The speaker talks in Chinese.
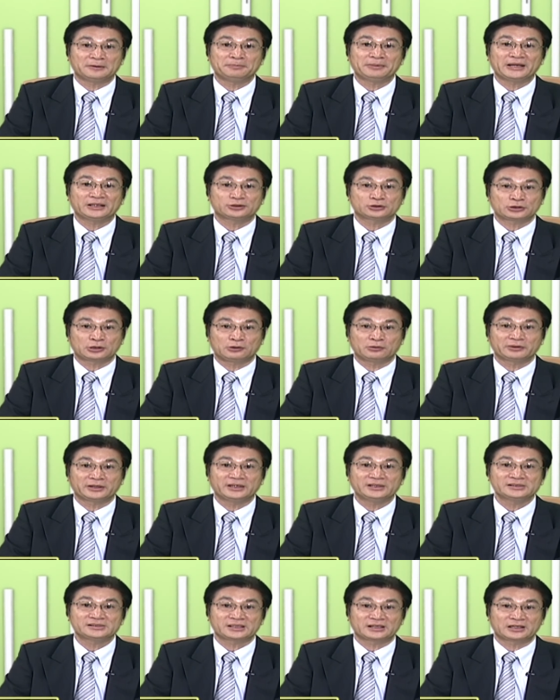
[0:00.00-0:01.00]
以便统
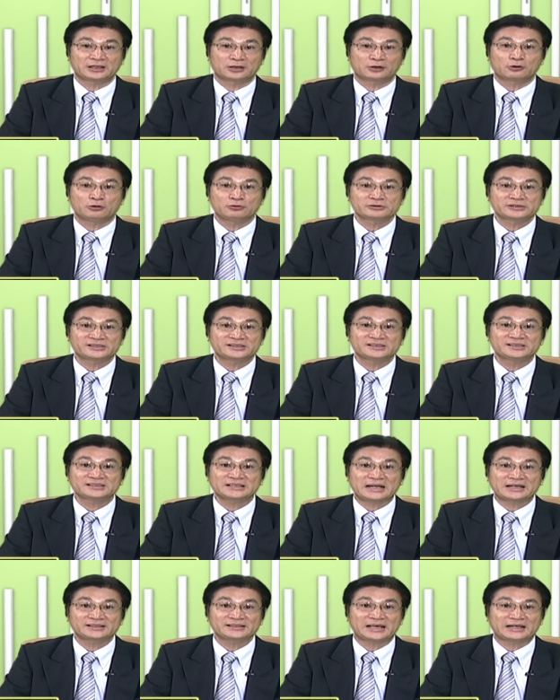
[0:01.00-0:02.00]
一整个公司
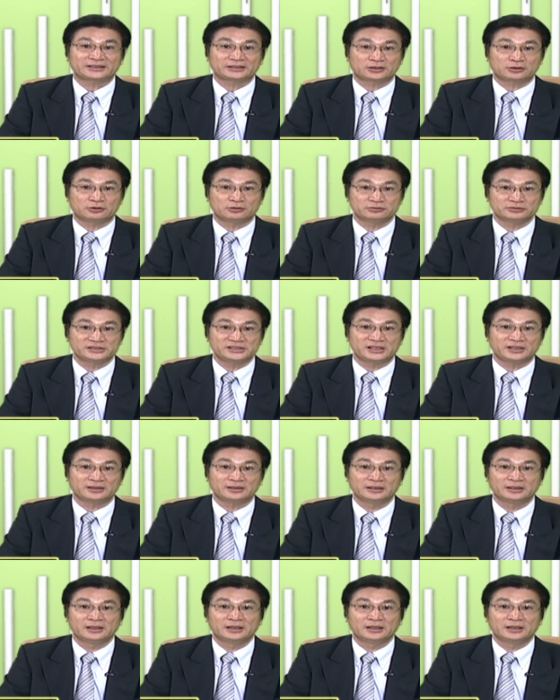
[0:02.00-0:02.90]
上下的口径。